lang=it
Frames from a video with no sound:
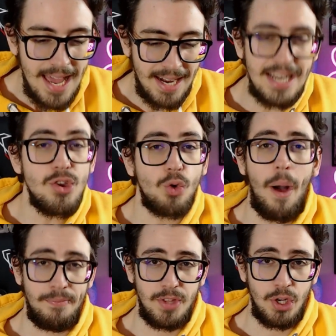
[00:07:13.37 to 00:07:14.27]
Regno
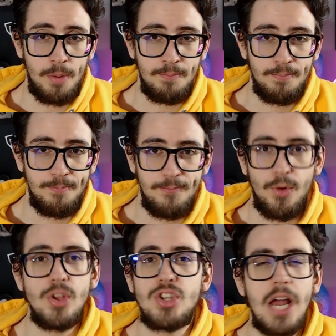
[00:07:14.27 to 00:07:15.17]
quantico.
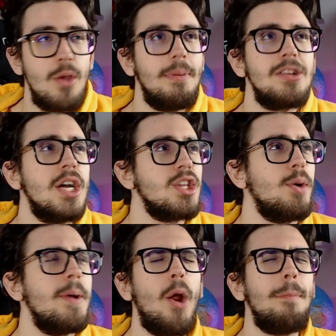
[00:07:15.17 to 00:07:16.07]
Voi già lo immaginate
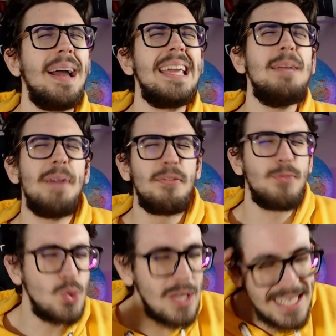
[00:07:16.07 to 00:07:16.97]
come una roba
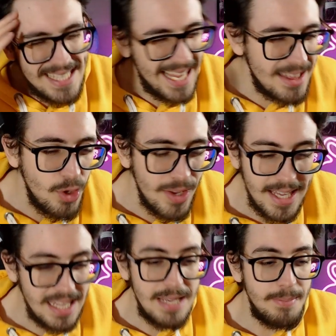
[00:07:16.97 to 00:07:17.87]
iperfuturistica e Dio
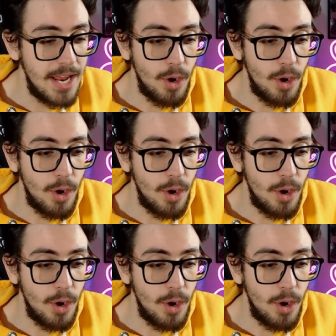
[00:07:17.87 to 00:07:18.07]
incredibile,